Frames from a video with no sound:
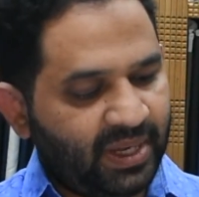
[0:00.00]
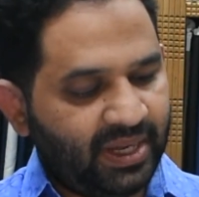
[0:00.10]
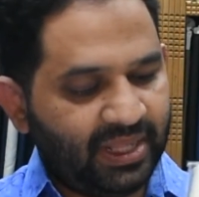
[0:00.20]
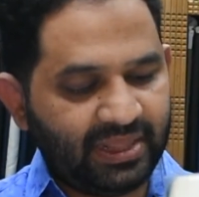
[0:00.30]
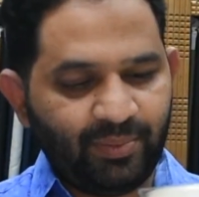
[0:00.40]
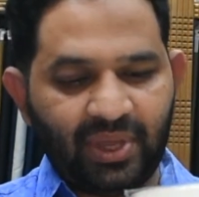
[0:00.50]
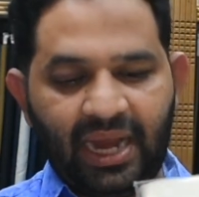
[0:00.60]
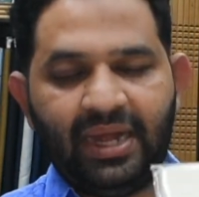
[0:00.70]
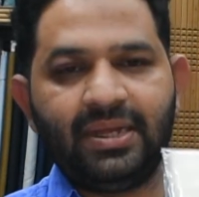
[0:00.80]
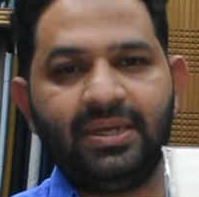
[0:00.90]
ఇదైతే మీకు
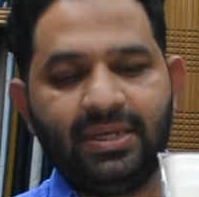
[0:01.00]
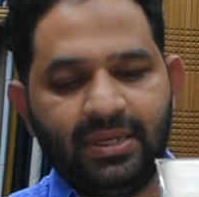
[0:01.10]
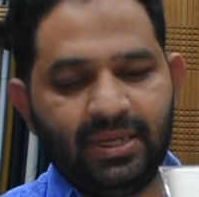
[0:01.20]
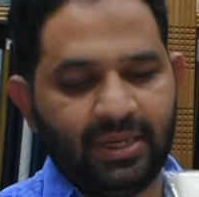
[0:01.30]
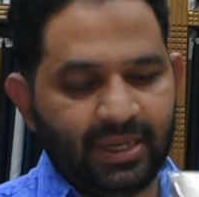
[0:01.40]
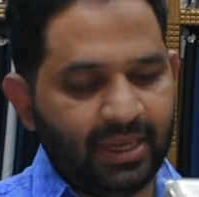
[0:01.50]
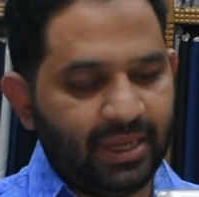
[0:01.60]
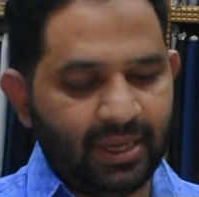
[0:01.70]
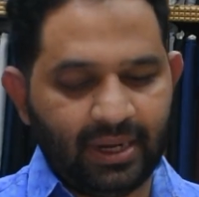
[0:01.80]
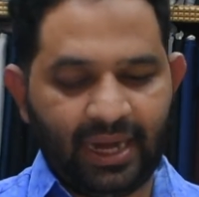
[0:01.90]
లైట్
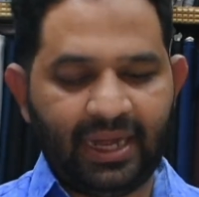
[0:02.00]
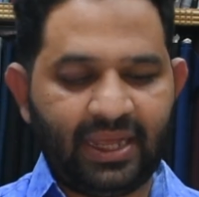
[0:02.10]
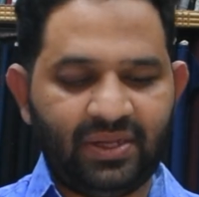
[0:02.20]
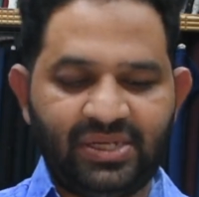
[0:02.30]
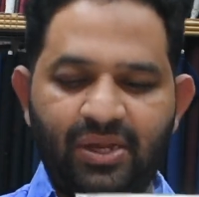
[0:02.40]
లైట్ కలర్ స్టైల్